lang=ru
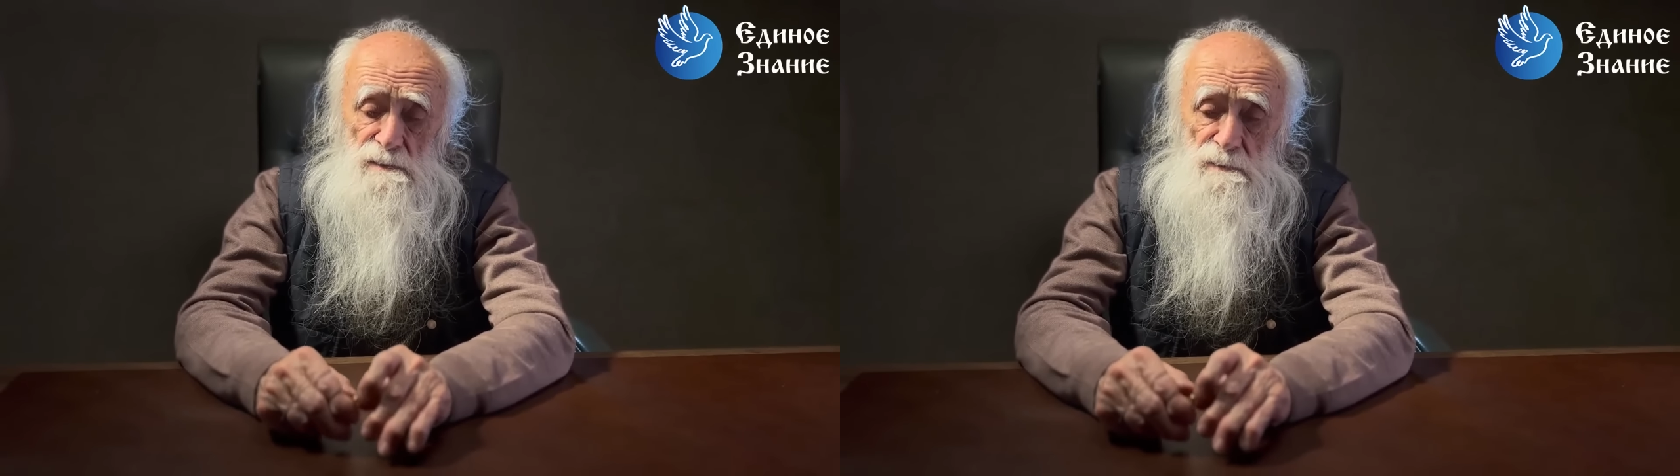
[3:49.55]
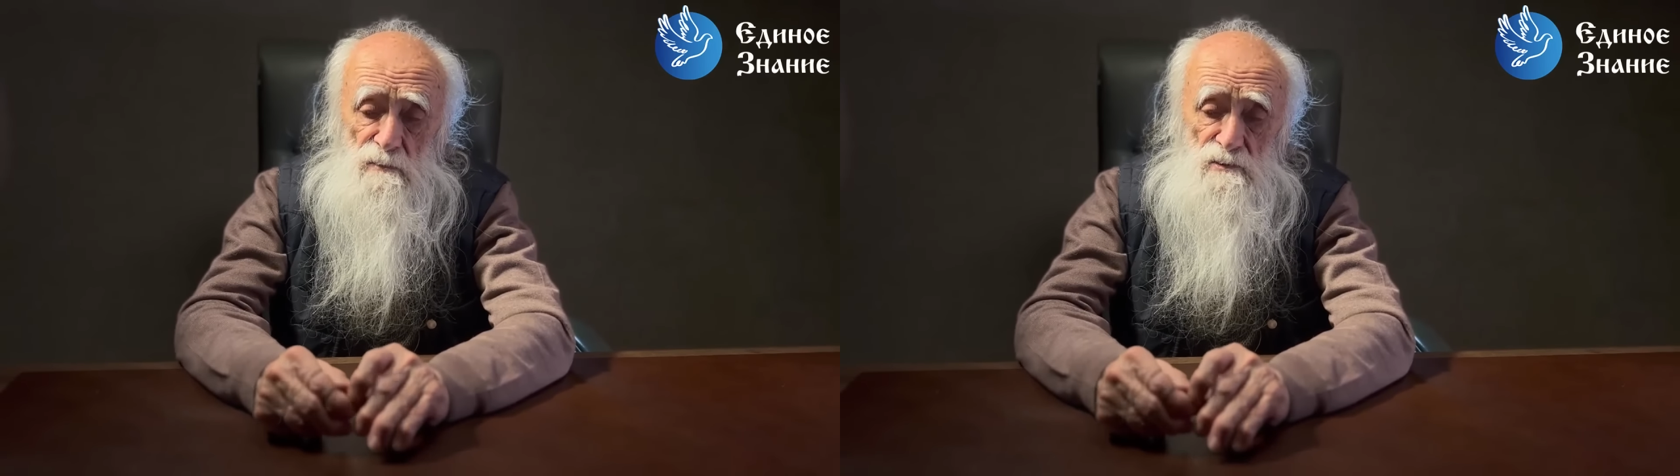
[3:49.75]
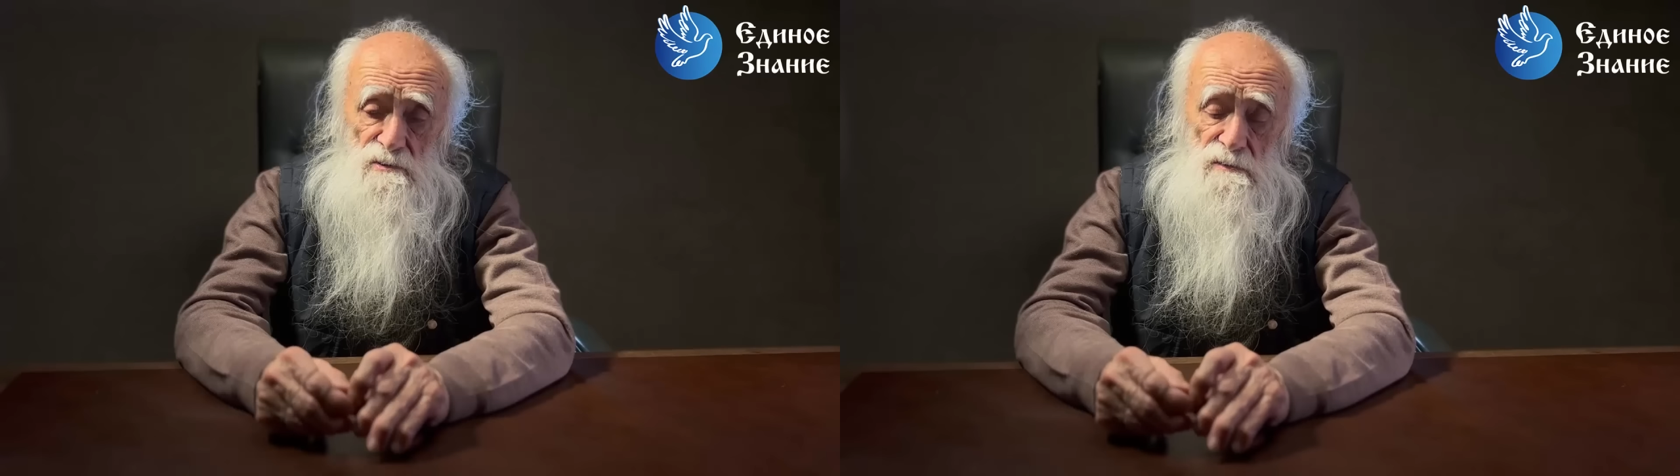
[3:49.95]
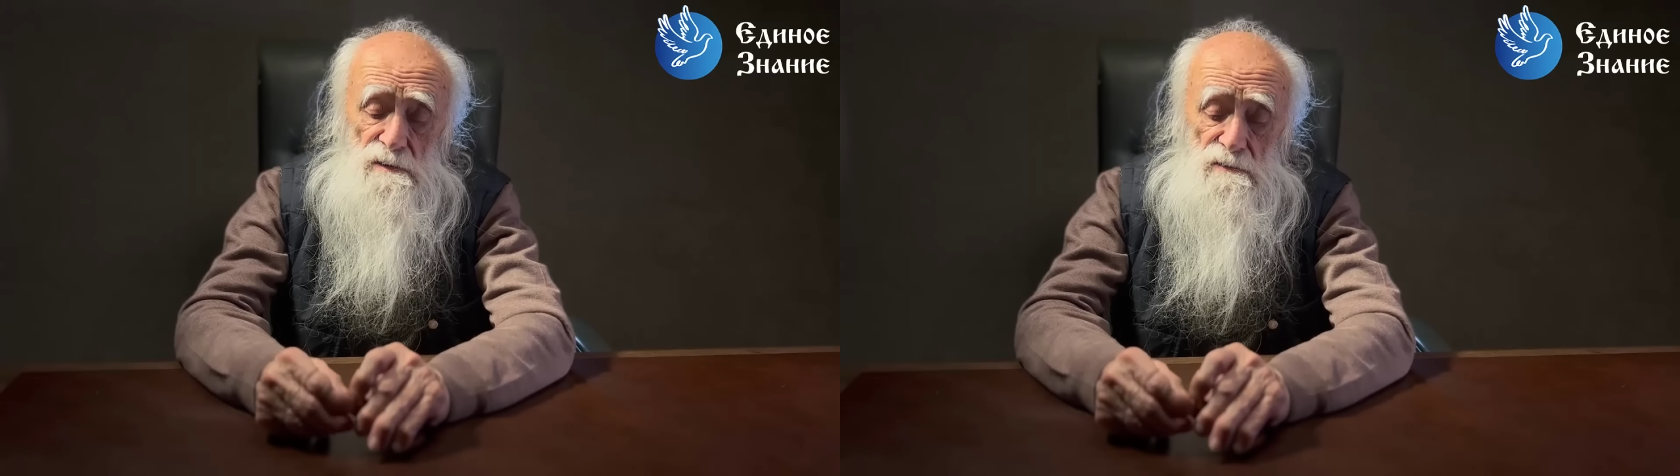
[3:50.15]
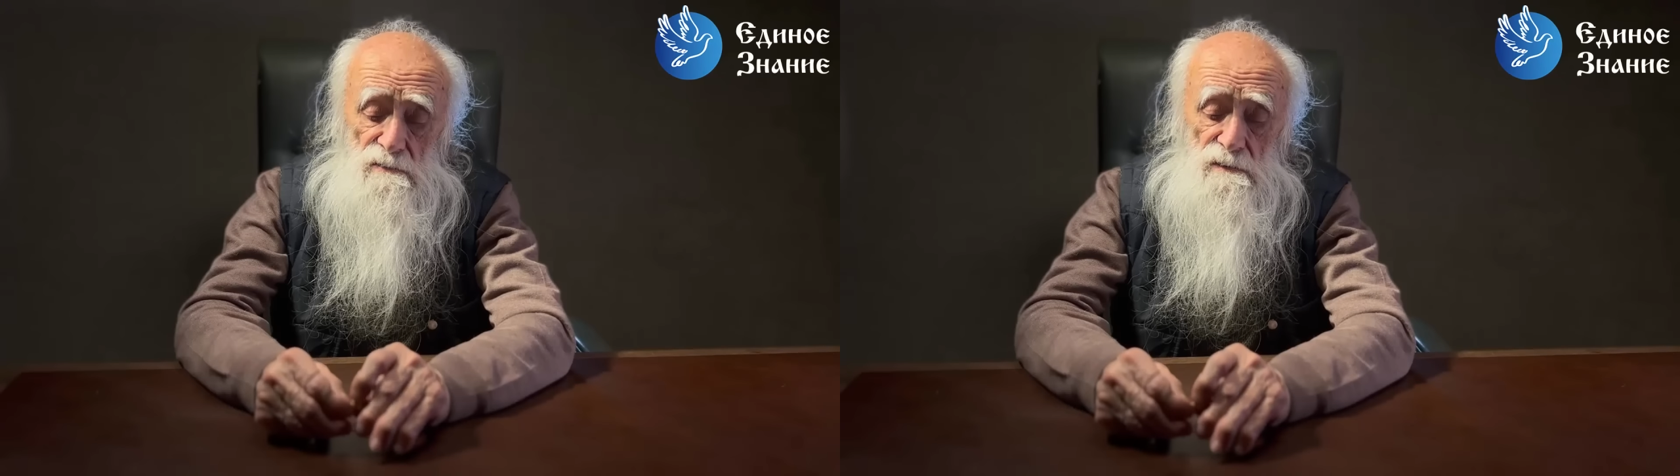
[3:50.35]
с помощью
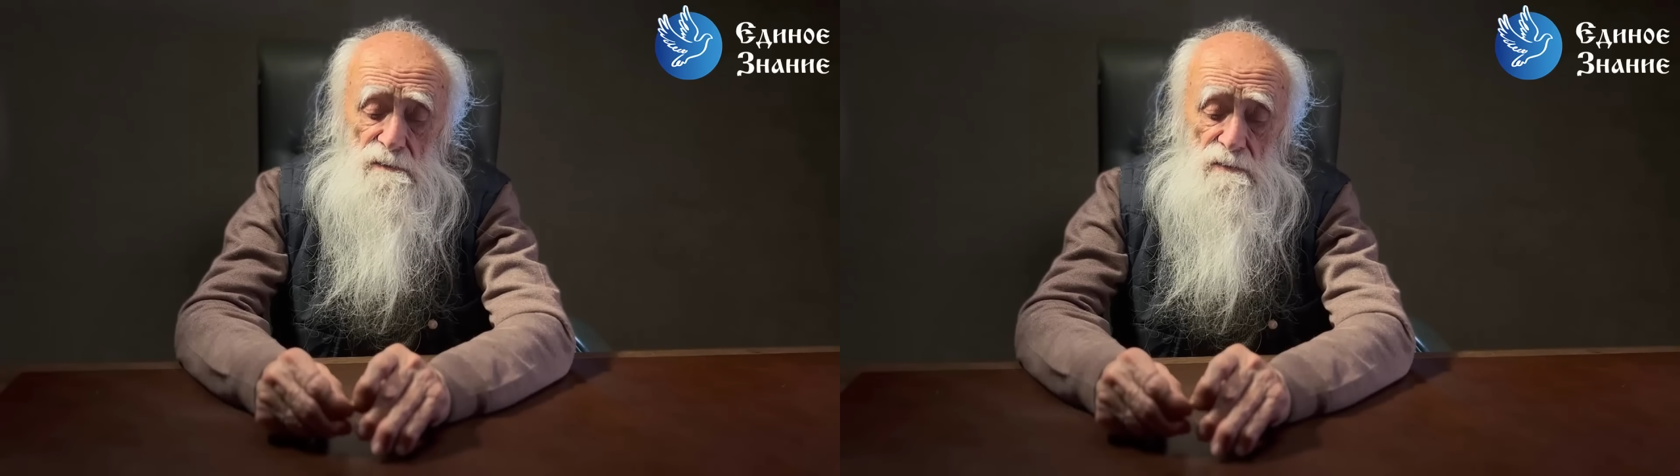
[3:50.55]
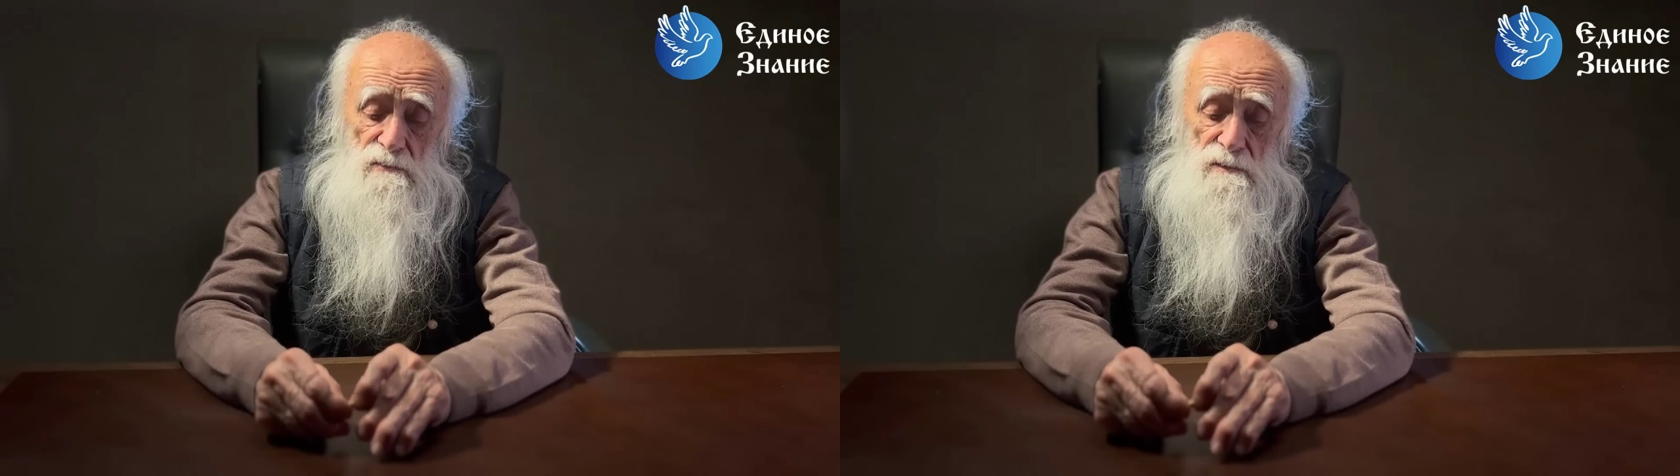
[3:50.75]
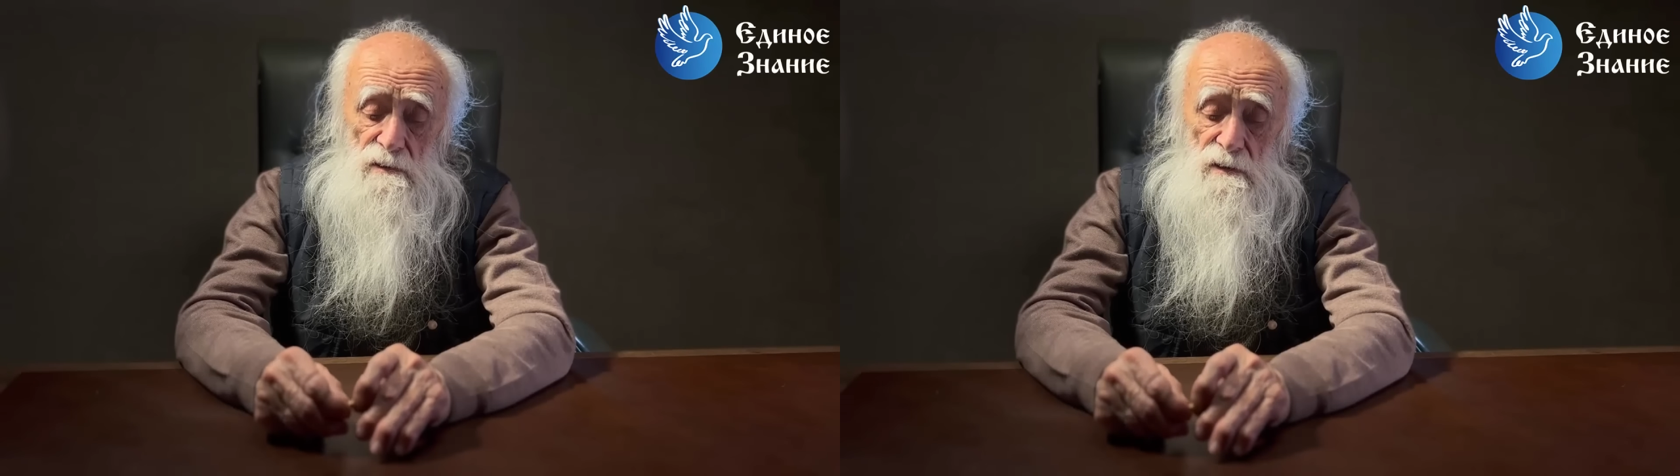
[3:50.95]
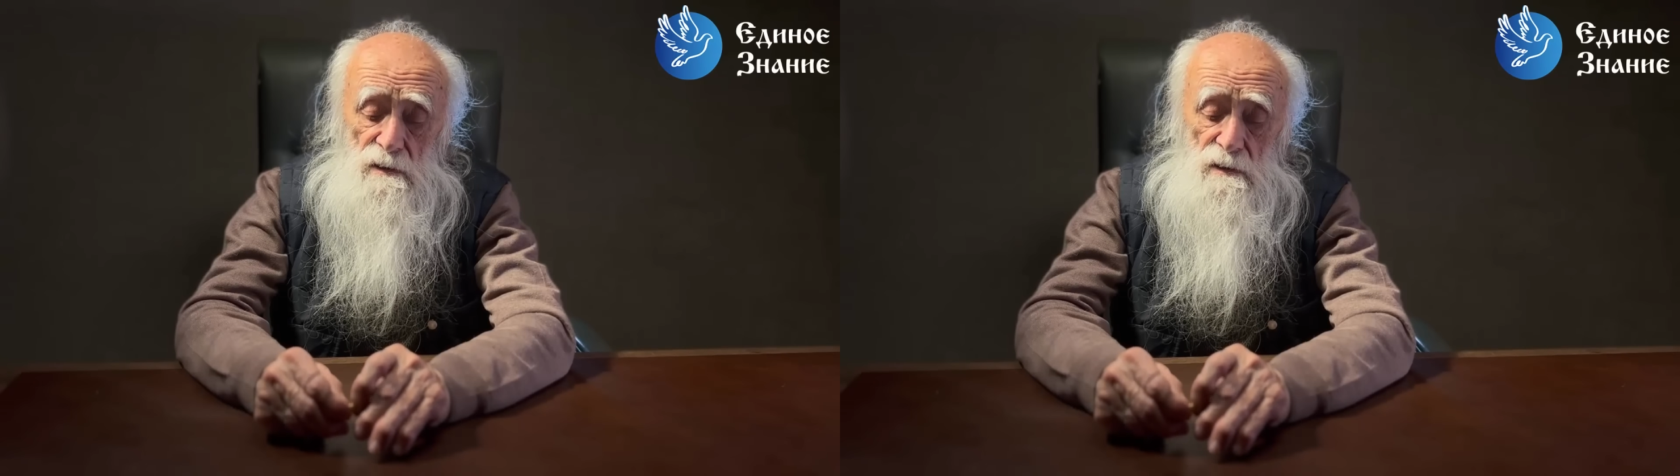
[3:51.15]
которого он